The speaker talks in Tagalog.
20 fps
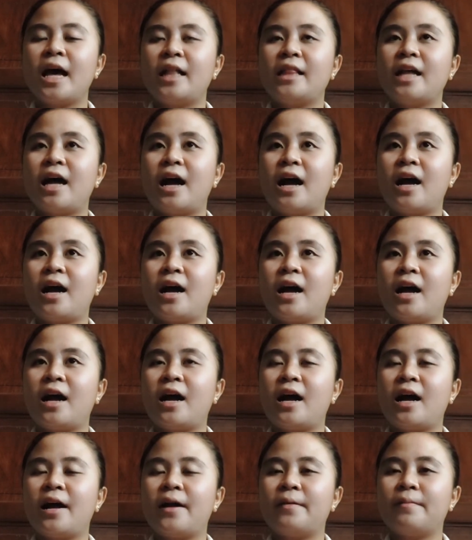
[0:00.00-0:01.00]
ng
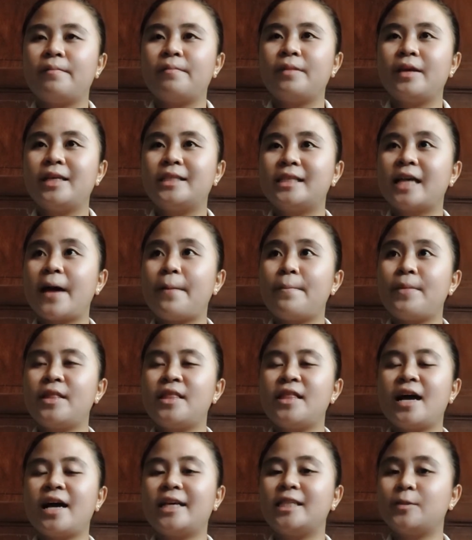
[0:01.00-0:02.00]

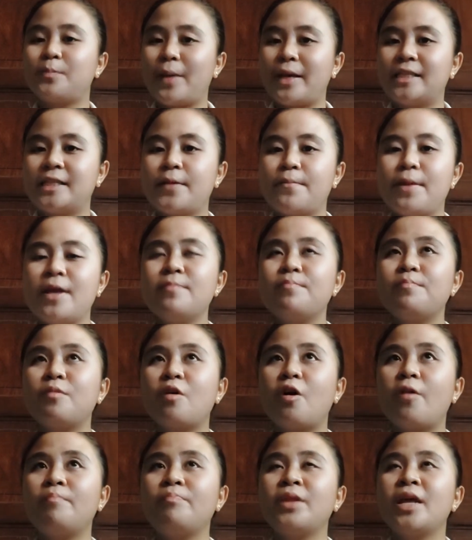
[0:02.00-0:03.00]
examin ng specimen
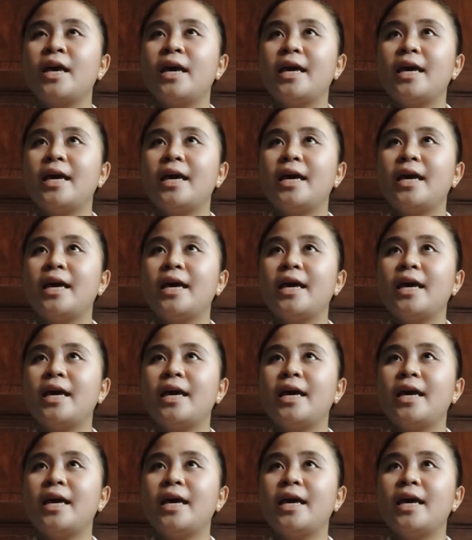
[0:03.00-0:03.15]
po